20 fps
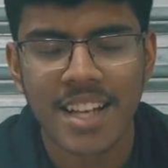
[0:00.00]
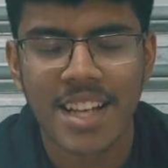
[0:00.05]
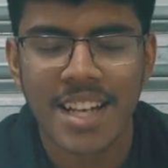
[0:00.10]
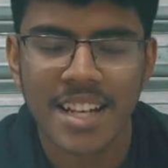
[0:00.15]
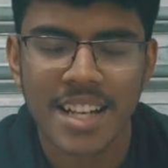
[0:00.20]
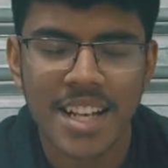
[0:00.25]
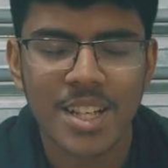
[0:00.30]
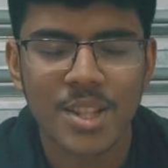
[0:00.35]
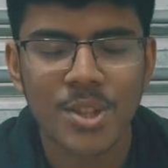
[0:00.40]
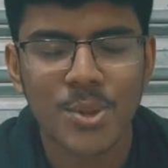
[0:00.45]

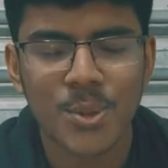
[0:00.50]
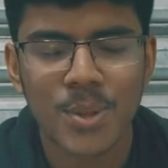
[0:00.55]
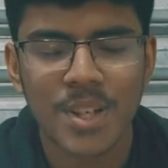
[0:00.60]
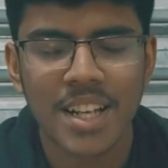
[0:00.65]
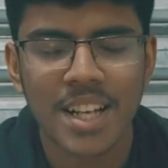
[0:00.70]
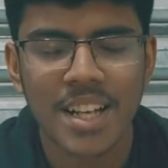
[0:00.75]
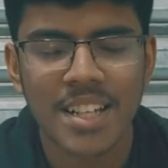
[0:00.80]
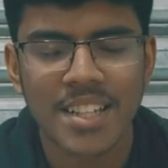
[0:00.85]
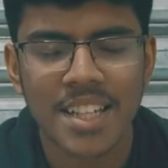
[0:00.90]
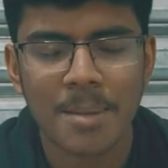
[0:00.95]
এরাই
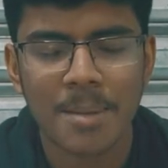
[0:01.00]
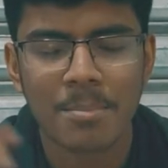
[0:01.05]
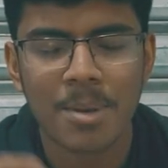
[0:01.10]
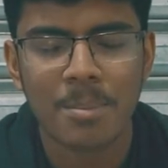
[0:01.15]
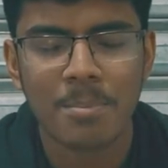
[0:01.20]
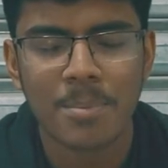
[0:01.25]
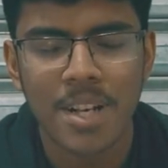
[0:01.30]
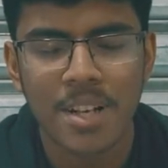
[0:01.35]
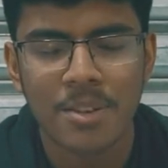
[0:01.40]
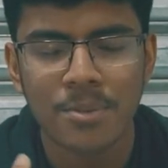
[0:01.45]
চলিয়া যাইবে
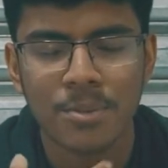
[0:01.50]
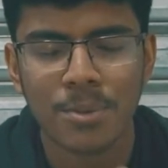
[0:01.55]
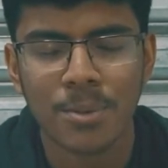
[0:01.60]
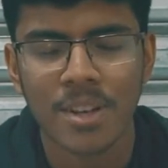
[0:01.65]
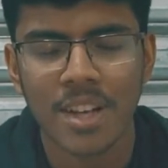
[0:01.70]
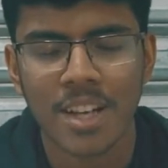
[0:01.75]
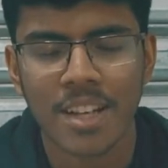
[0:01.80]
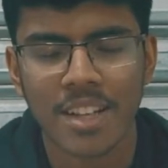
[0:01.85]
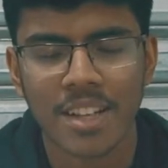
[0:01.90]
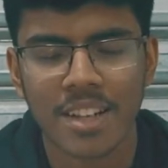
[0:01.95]
পেট
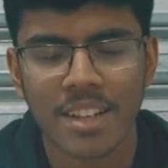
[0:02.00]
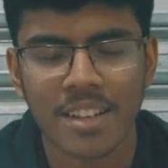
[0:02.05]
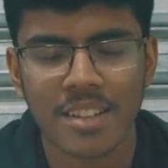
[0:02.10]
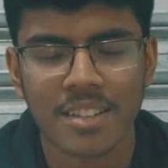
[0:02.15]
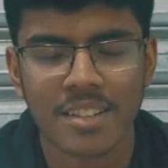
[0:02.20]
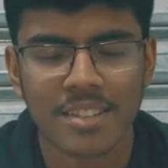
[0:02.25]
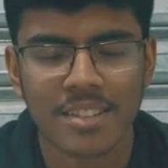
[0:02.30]
ফুলাইয়া